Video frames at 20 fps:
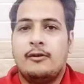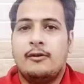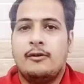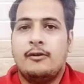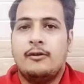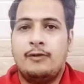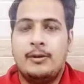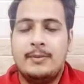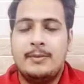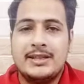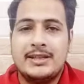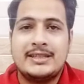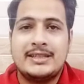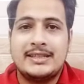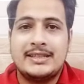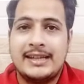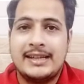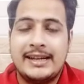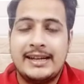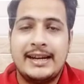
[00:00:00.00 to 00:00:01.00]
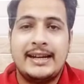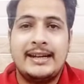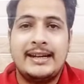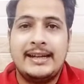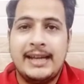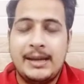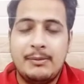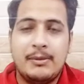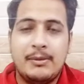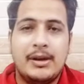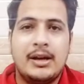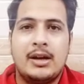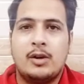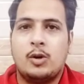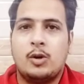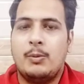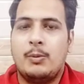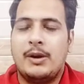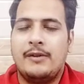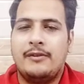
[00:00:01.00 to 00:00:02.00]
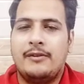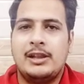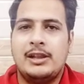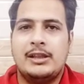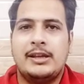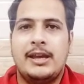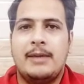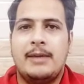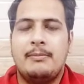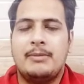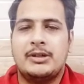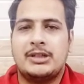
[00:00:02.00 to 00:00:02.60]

विमेंस क्रिकेट टीम का कॉमनवेल्थ गेम में